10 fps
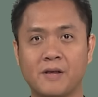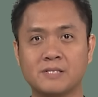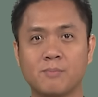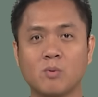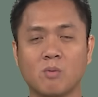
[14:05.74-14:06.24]

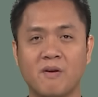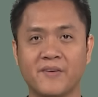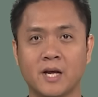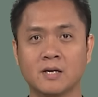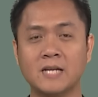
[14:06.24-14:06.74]
Facebook của Ban
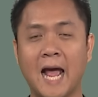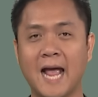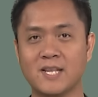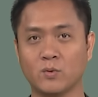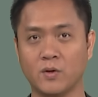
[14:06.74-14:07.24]
Việt ngữ
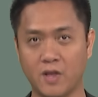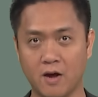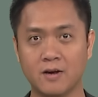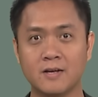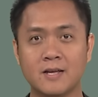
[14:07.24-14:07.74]
đã cho tự
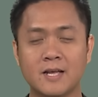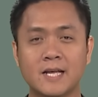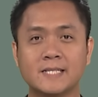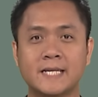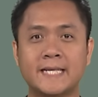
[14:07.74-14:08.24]
do.
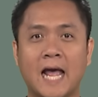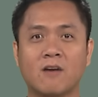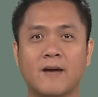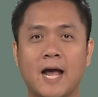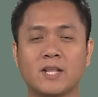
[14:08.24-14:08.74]
Xin
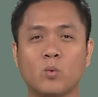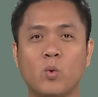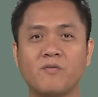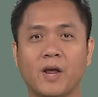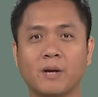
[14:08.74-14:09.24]
chào và chúc
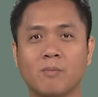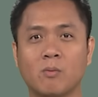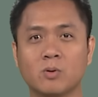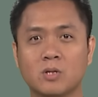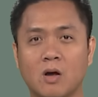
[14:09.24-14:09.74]
quý vị
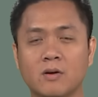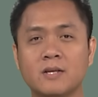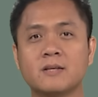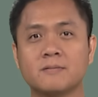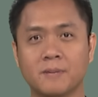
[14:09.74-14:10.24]
một buổi
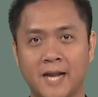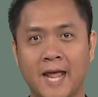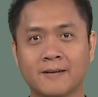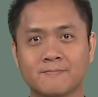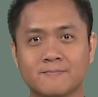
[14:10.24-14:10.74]
tối bình
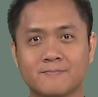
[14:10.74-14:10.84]
an.